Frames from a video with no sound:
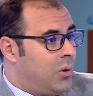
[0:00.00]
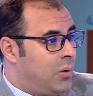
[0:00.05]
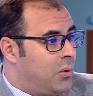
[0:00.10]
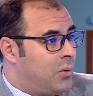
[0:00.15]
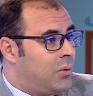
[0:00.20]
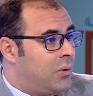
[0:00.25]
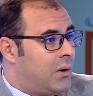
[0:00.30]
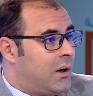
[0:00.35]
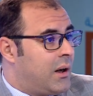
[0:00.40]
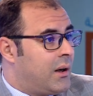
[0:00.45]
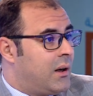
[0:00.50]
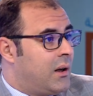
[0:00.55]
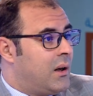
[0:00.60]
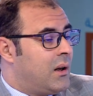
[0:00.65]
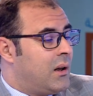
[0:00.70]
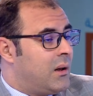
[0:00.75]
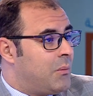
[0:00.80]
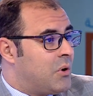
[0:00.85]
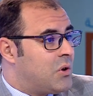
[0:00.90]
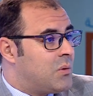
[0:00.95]
حلولا
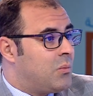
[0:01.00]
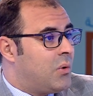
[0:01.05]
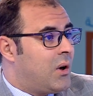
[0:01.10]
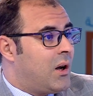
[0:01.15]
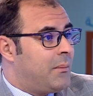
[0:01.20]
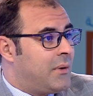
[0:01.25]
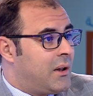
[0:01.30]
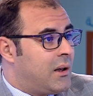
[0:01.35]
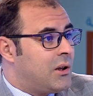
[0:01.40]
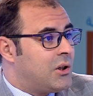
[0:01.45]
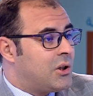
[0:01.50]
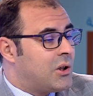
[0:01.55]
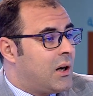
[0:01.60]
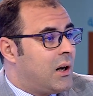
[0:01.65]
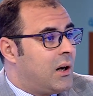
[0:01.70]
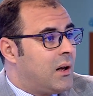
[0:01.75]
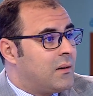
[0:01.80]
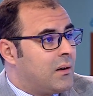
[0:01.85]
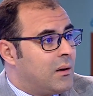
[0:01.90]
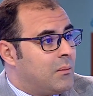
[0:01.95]
لمجموعة من
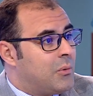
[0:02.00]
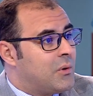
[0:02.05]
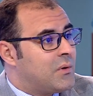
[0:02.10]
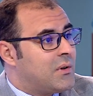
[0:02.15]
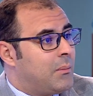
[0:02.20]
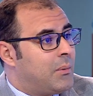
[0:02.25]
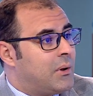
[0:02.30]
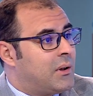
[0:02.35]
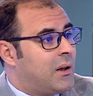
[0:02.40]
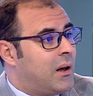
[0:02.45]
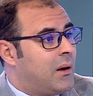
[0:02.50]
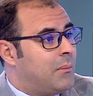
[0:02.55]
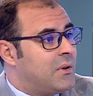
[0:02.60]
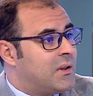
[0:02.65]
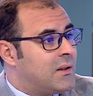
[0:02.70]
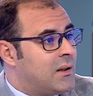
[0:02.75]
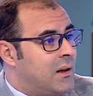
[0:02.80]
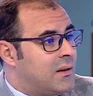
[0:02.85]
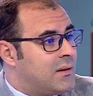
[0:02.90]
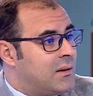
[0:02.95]
الإشكالات المرتبطة
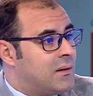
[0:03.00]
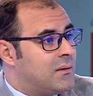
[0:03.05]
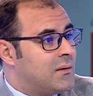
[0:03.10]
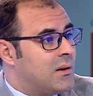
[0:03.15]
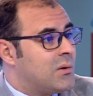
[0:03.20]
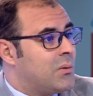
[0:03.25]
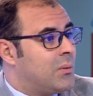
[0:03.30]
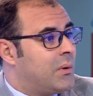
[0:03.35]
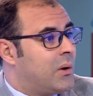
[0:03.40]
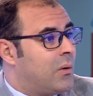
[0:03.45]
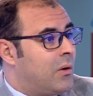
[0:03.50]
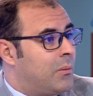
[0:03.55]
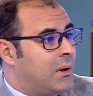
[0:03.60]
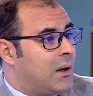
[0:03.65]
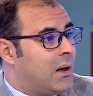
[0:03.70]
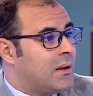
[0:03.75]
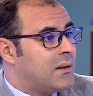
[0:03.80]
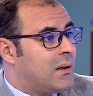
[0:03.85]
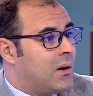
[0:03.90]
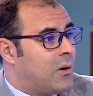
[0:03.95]
بسلاسل التسويق
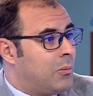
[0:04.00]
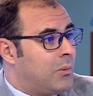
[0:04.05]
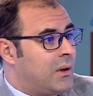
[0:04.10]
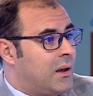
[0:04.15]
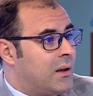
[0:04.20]
وبالأسعار